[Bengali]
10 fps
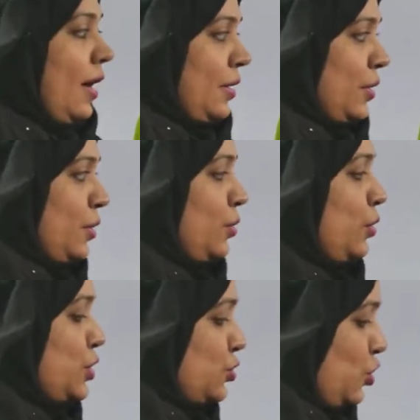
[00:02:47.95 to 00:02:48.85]

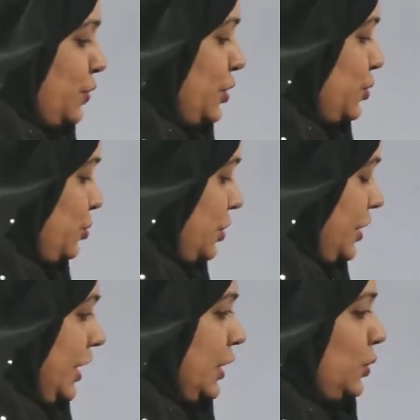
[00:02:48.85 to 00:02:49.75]
আনারস টমেটো
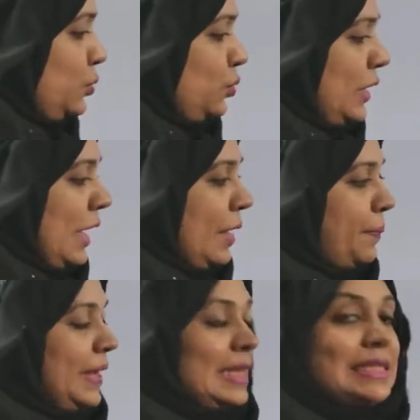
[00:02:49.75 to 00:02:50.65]
তেঁতুল
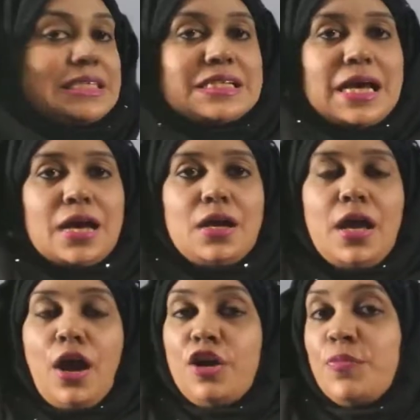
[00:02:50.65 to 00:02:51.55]
আপেল চা
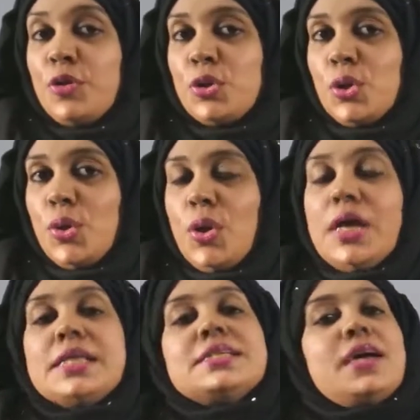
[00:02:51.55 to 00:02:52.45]
এখন বলত
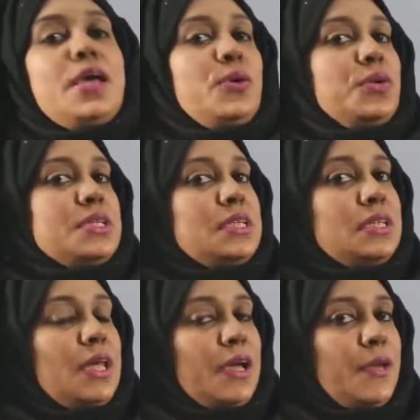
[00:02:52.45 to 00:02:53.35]
চায়ে কোন অ্যাসিড
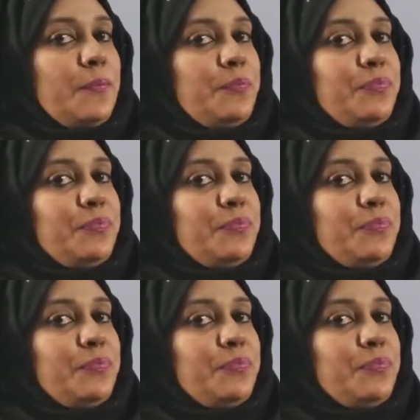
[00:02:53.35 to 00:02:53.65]
থাকে